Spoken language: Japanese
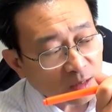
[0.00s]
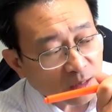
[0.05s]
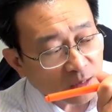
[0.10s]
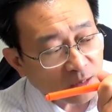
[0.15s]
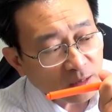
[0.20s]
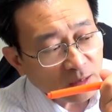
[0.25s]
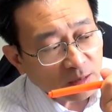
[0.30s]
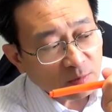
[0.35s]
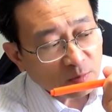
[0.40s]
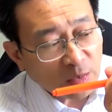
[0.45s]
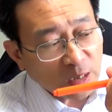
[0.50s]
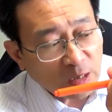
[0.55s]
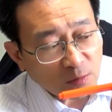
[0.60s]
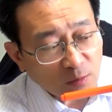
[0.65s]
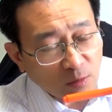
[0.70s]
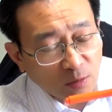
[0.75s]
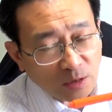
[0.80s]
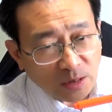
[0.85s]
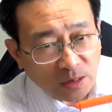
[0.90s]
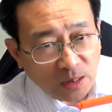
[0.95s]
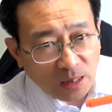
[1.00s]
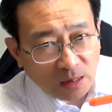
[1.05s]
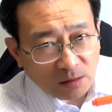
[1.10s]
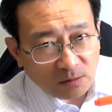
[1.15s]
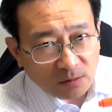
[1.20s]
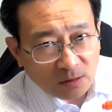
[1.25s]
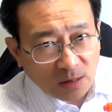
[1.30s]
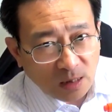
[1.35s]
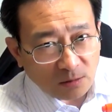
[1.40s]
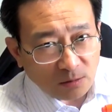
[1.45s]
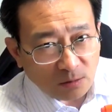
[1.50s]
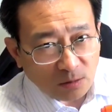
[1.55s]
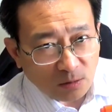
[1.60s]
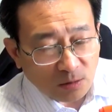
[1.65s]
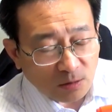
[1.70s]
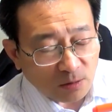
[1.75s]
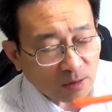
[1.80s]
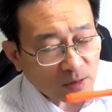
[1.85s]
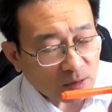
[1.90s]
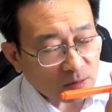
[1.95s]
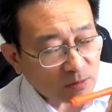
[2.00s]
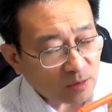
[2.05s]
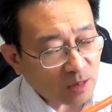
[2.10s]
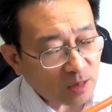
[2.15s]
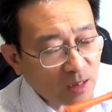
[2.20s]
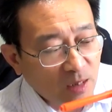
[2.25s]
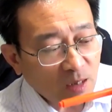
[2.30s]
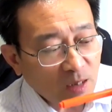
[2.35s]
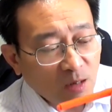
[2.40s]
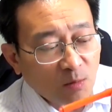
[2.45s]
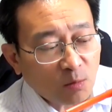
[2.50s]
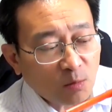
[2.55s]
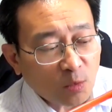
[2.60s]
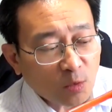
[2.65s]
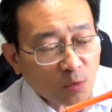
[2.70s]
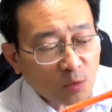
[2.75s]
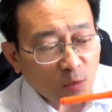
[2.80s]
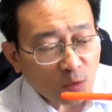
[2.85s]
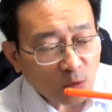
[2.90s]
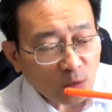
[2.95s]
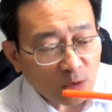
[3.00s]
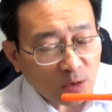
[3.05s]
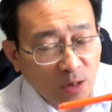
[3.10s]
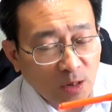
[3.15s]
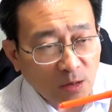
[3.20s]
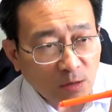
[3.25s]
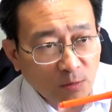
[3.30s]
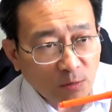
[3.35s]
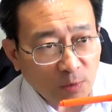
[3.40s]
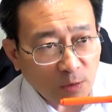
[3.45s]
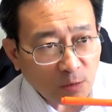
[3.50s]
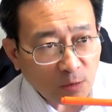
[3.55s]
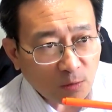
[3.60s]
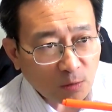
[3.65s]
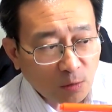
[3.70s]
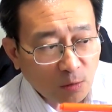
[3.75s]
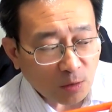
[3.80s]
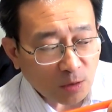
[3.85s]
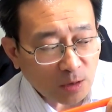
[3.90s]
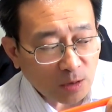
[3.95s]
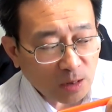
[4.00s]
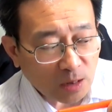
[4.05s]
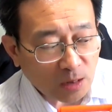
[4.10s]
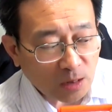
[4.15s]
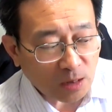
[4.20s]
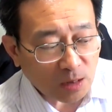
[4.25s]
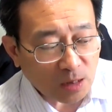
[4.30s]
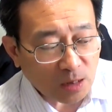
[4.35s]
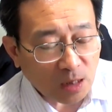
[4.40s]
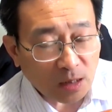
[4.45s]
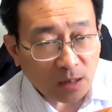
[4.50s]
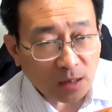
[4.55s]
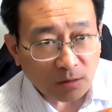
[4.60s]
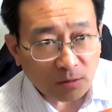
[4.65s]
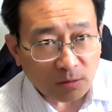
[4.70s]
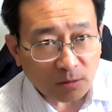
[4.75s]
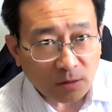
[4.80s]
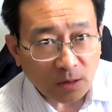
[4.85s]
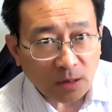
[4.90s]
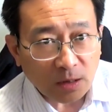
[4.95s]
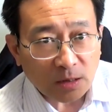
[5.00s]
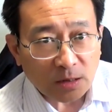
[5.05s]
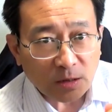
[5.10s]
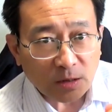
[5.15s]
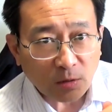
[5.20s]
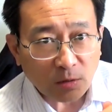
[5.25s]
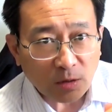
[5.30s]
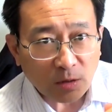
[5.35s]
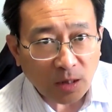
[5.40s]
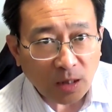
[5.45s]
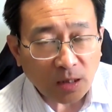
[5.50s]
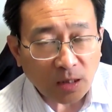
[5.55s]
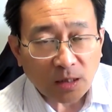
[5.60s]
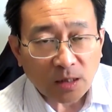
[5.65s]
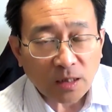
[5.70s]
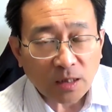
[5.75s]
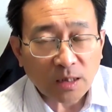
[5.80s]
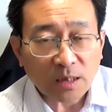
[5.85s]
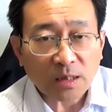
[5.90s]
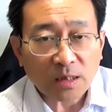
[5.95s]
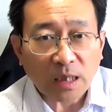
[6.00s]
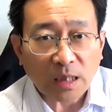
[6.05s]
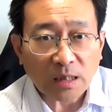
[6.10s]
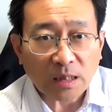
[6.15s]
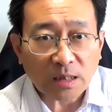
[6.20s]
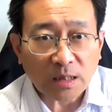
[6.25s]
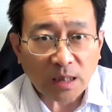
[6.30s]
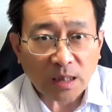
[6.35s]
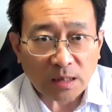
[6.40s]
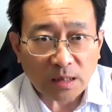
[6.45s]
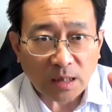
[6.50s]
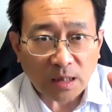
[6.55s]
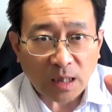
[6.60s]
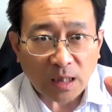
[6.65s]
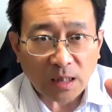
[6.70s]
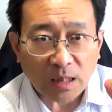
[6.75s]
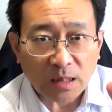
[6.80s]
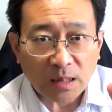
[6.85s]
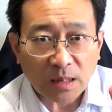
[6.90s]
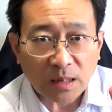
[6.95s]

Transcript: です。で、真横に長く書くのではなくて、もうこの手首の動きだけで書ける、そんな、え書き方。